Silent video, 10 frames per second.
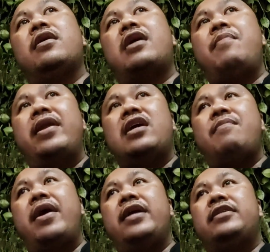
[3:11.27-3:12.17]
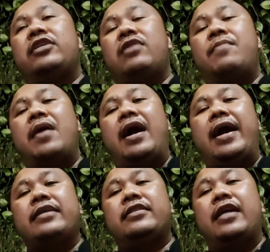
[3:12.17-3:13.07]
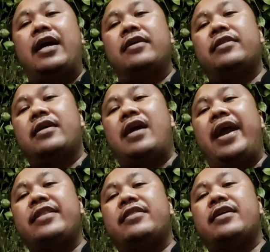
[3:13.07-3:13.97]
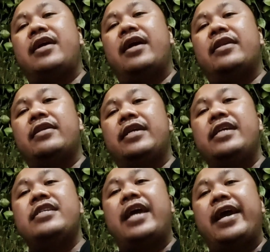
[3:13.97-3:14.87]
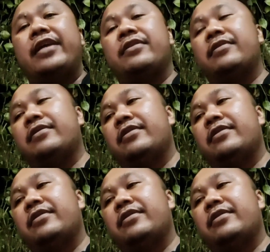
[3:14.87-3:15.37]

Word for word: kemarin-kemarin saya sudah bahas ya terkait dengan inden,